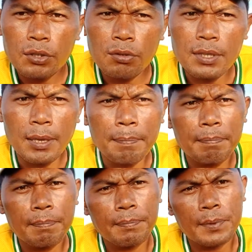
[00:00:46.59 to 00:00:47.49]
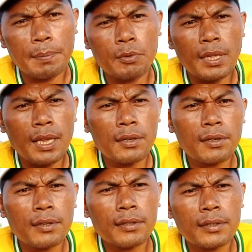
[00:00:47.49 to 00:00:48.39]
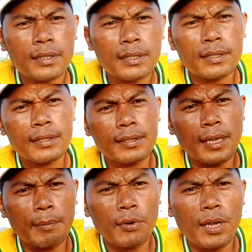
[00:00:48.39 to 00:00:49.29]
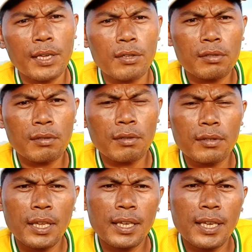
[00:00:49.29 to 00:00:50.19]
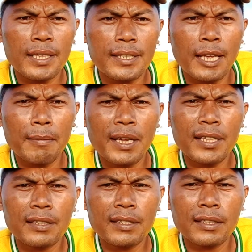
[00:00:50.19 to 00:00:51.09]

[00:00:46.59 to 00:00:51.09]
Joseph Saputalo sa imuhang use clothing daghang salamat